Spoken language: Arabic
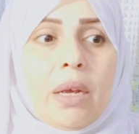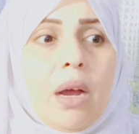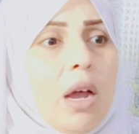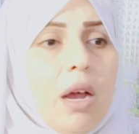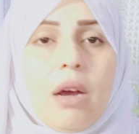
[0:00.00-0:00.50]

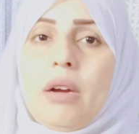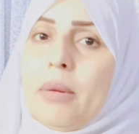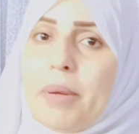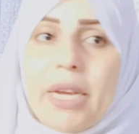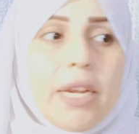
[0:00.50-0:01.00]
اه
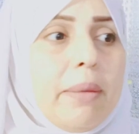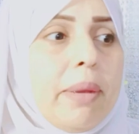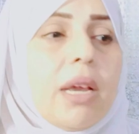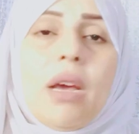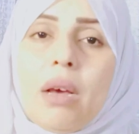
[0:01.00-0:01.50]
ربنا
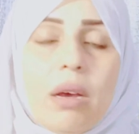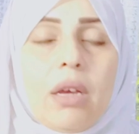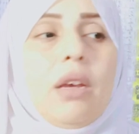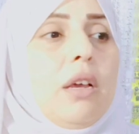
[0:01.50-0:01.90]
يكرمك آه